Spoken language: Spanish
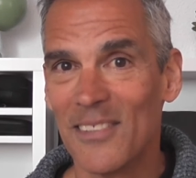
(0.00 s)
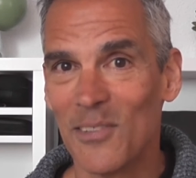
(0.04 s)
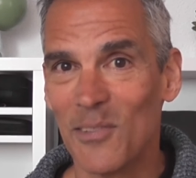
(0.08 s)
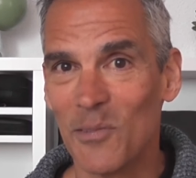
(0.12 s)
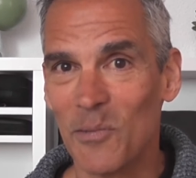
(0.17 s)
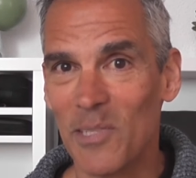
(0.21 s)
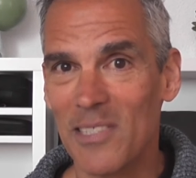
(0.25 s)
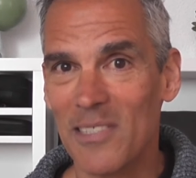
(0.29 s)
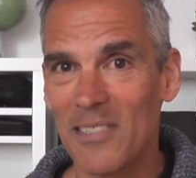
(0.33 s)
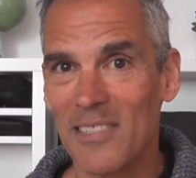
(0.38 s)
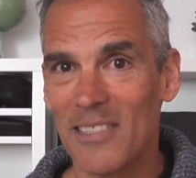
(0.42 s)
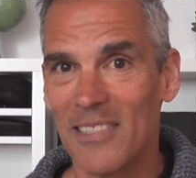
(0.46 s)

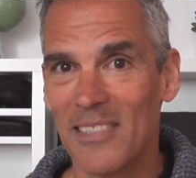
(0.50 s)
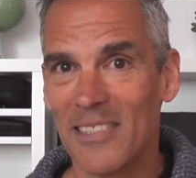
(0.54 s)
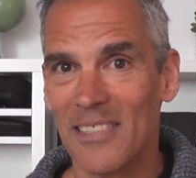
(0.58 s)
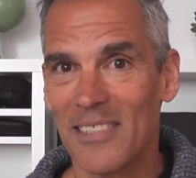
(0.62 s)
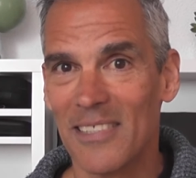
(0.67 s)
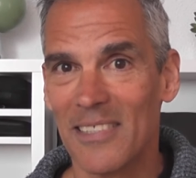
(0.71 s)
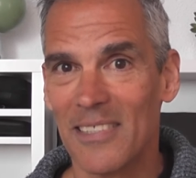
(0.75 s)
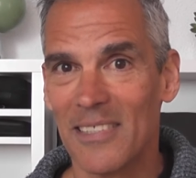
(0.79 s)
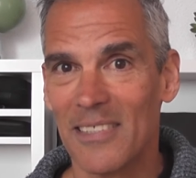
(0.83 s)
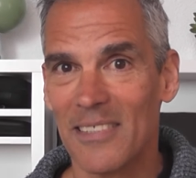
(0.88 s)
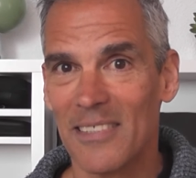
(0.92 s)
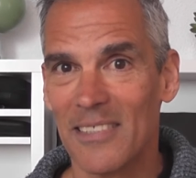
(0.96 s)
¿Tú ves?
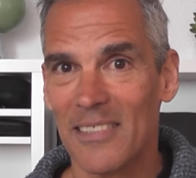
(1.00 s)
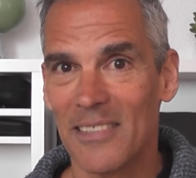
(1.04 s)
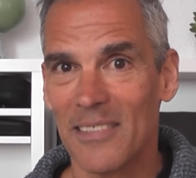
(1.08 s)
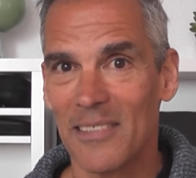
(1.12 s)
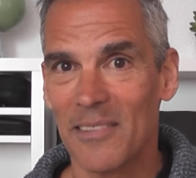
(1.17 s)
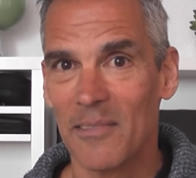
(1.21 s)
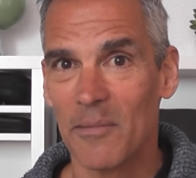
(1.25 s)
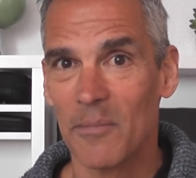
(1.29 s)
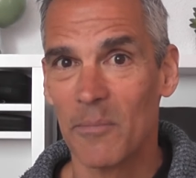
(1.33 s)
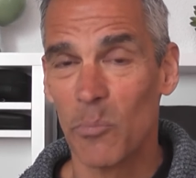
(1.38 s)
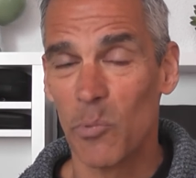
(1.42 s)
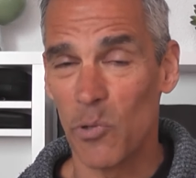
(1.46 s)

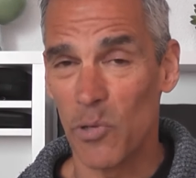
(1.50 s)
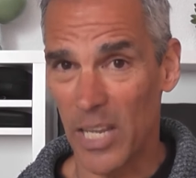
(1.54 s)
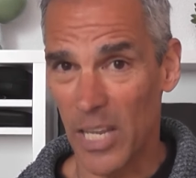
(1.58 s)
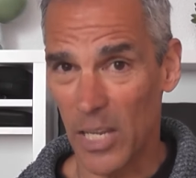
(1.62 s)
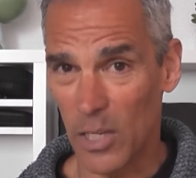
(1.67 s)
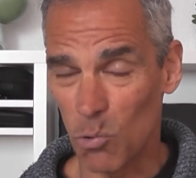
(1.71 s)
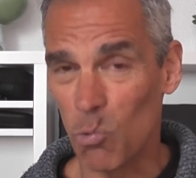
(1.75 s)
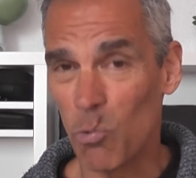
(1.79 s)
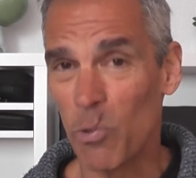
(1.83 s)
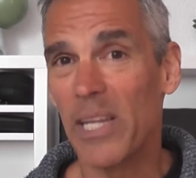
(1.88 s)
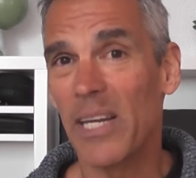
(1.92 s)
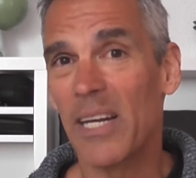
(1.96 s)

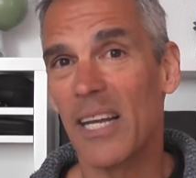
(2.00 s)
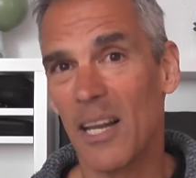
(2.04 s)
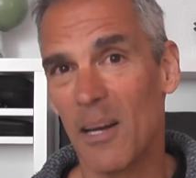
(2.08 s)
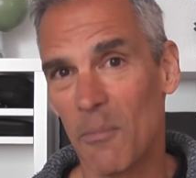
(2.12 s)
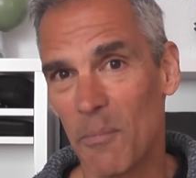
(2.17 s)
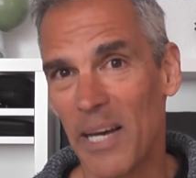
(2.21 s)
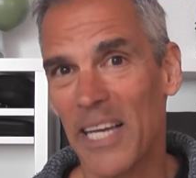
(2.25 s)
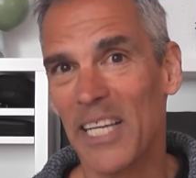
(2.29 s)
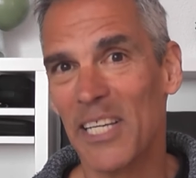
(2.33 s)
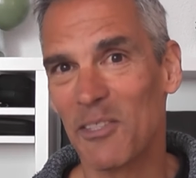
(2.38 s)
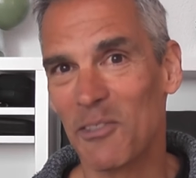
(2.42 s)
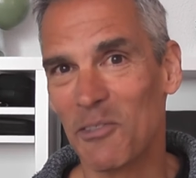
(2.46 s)
Porque tú eres el
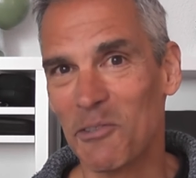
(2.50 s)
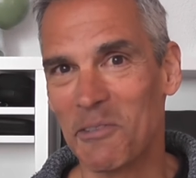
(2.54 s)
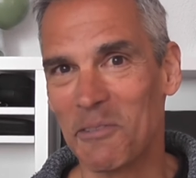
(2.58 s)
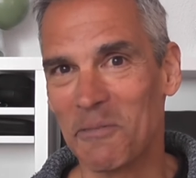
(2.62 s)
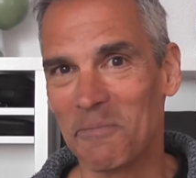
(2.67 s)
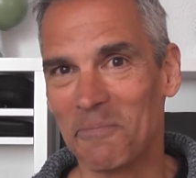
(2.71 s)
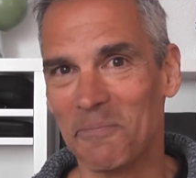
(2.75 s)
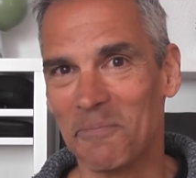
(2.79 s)
maestro.